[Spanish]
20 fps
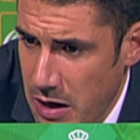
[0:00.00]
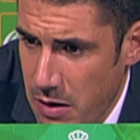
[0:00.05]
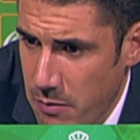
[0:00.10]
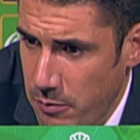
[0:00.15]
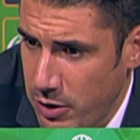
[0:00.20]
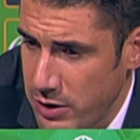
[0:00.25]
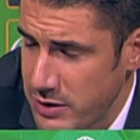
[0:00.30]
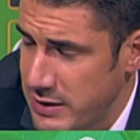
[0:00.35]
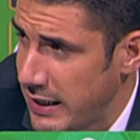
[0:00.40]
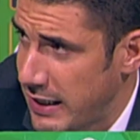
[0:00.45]

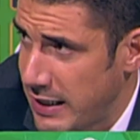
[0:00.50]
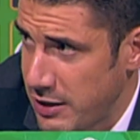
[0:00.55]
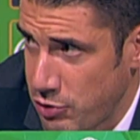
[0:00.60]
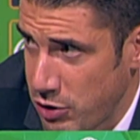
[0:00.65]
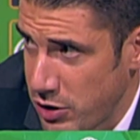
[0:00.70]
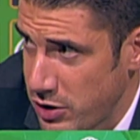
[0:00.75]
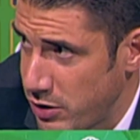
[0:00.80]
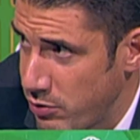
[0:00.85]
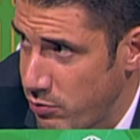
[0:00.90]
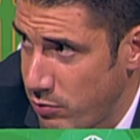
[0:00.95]
pero en este
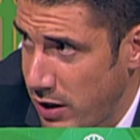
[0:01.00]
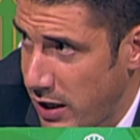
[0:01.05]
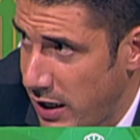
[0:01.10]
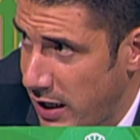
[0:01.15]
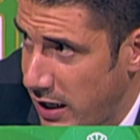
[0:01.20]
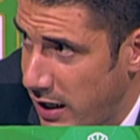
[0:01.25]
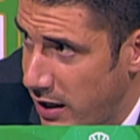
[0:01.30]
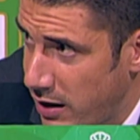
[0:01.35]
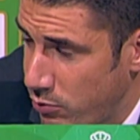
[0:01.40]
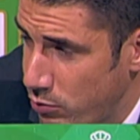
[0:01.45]
caso ha sido
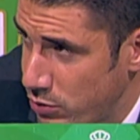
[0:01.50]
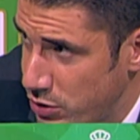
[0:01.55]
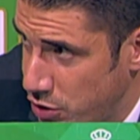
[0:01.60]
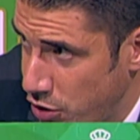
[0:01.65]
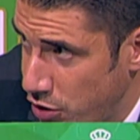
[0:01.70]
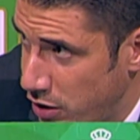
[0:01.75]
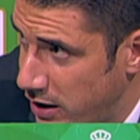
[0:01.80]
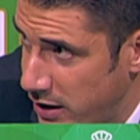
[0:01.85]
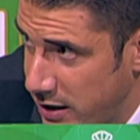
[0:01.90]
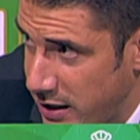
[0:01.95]
una
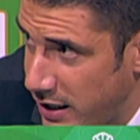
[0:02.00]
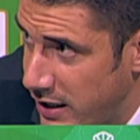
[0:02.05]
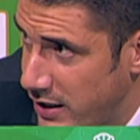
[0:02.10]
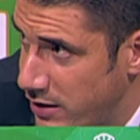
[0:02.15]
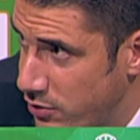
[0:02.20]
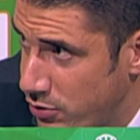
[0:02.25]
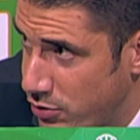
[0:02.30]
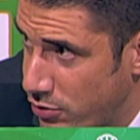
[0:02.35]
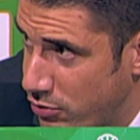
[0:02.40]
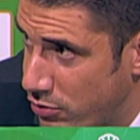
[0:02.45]
cuestión entre
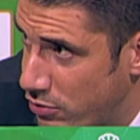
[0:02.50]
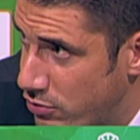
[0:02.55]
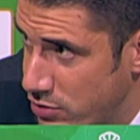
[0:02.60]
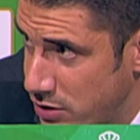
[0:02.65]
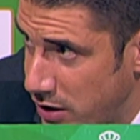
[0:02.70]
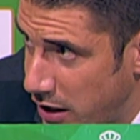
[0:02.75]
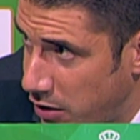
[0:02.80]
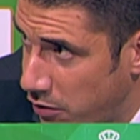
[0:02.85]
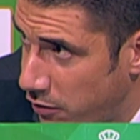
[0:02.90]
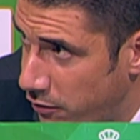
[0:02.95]
ellos
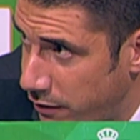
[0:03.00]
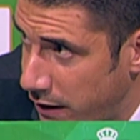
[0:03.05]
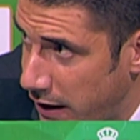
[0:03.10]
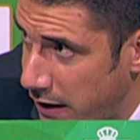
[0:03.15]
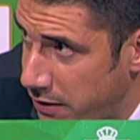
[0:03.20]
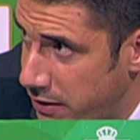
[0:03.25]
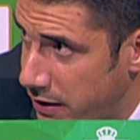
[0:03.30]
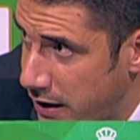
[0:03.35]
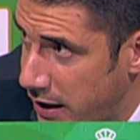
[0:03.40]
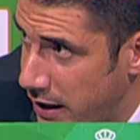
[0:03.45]
de
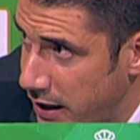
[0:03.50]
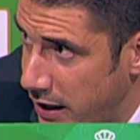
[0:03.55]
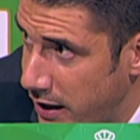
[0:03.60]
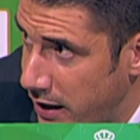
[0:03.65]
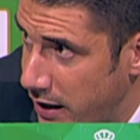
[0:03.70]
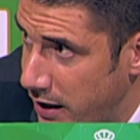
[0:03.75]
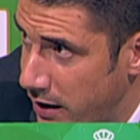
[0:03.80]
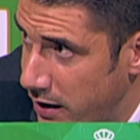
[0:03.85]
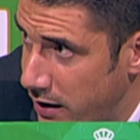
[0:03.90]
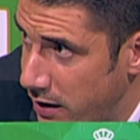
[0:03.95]
confianza
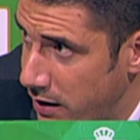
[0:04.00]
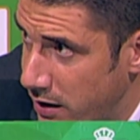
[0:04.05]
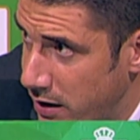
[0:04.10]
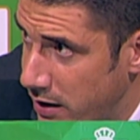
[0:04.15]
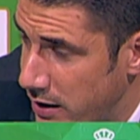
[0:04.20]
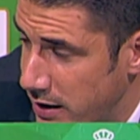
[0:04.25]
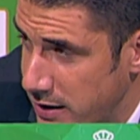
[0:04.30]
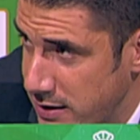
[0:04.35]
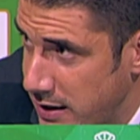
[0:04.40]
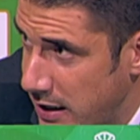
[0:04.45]
y,
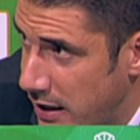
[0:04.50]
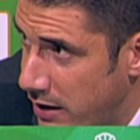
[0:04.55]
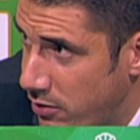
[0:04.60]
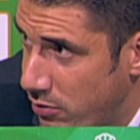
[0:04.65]
ya está.